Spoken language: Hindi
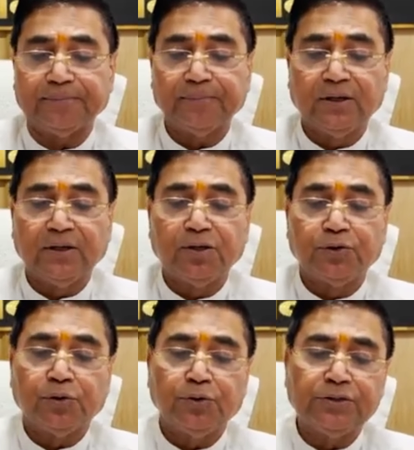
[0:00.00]

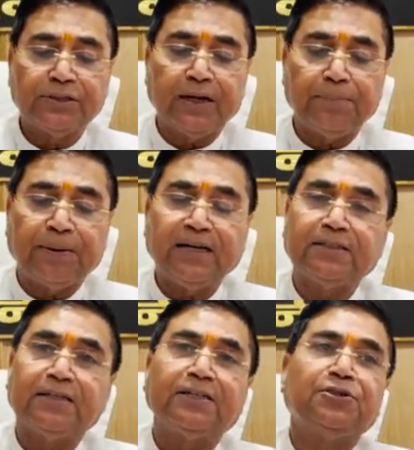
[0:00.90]
तो उस साल
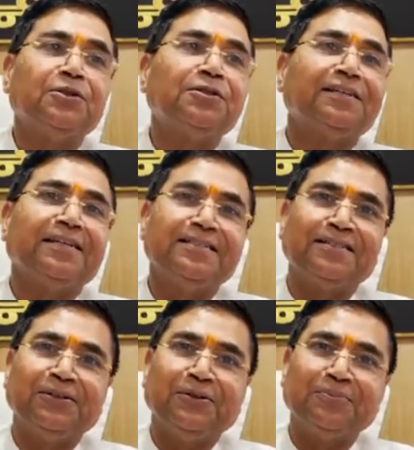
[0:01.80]
पाँच
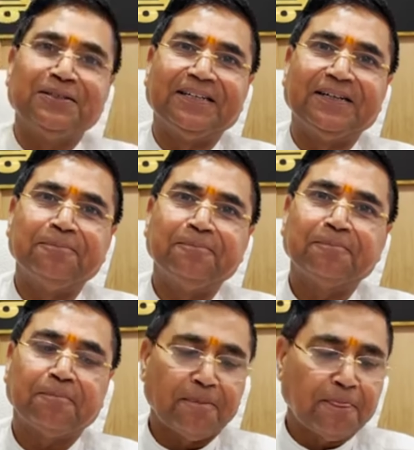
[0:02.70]
केस थे यूएमसी के
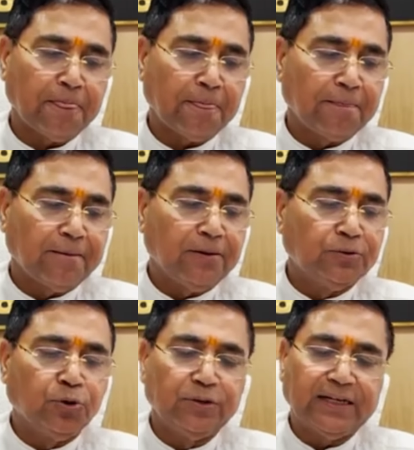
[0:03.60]

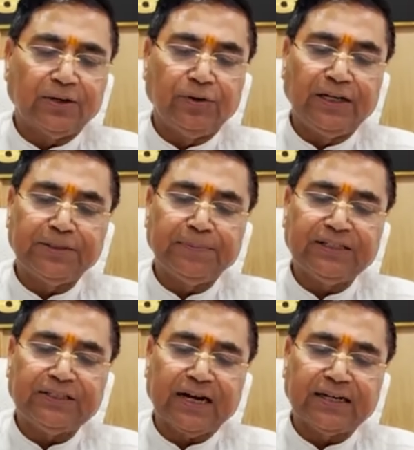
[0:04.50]
2019 में
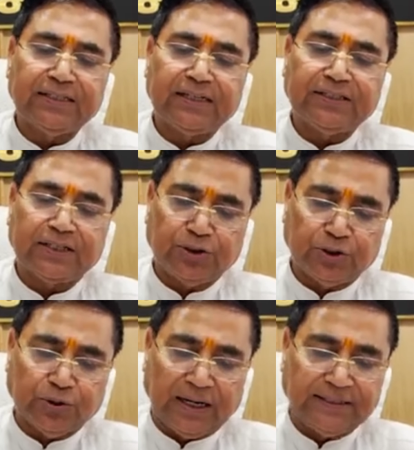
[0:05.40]

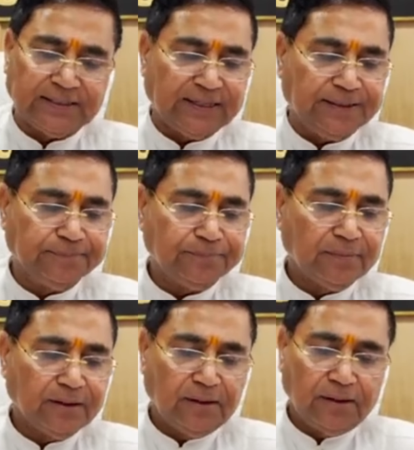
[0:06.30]
4,440 रहे
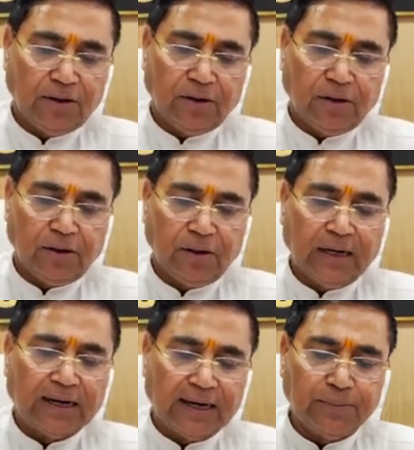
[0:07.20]

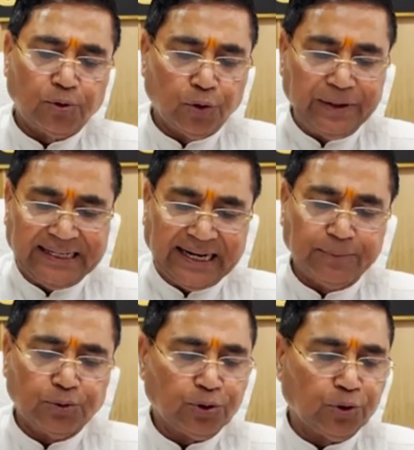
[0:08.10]
अगर हम कोविड
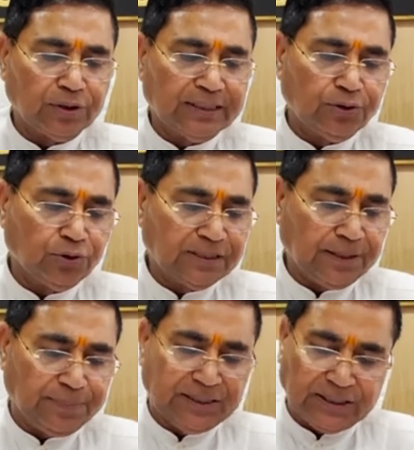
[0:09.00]
टाइम को छोड़ दें
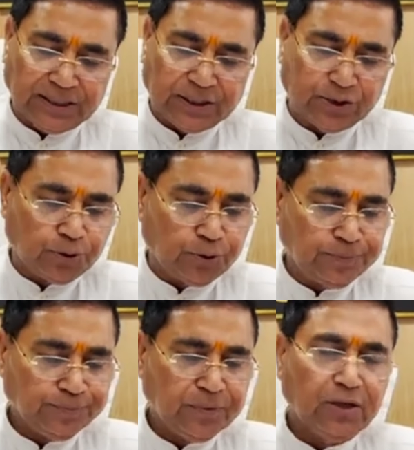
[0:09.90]
2020-21 को
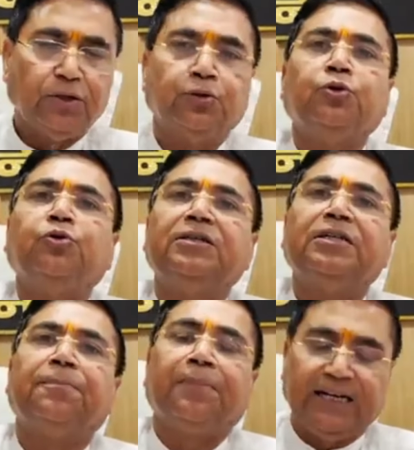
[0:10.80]
तो
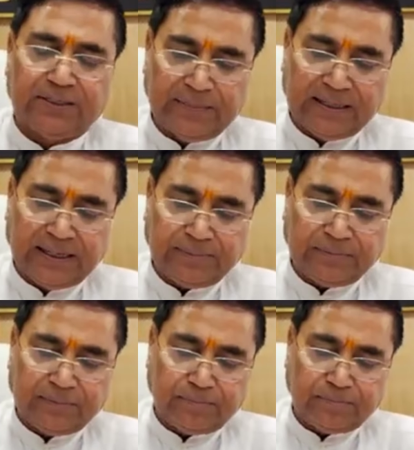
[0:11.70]
2022 में ये
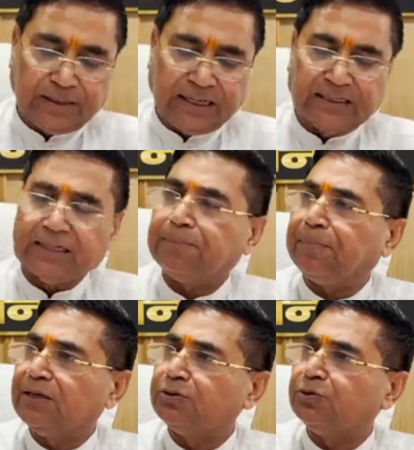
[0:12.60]
तीन
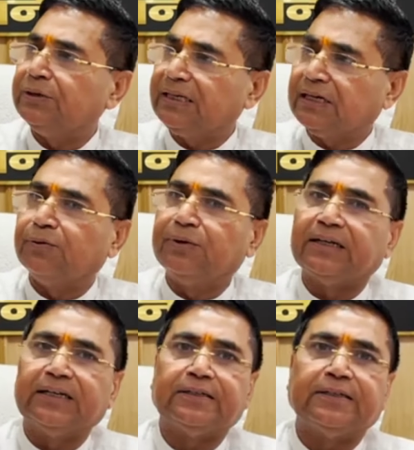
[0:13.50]

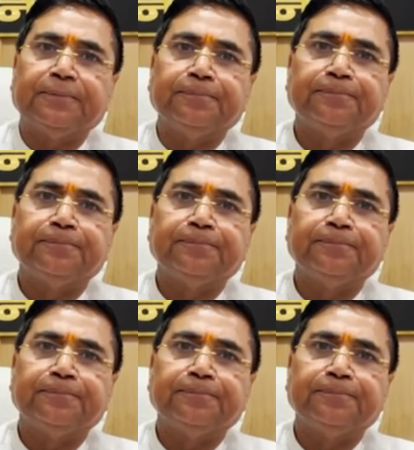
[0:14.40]
केस थे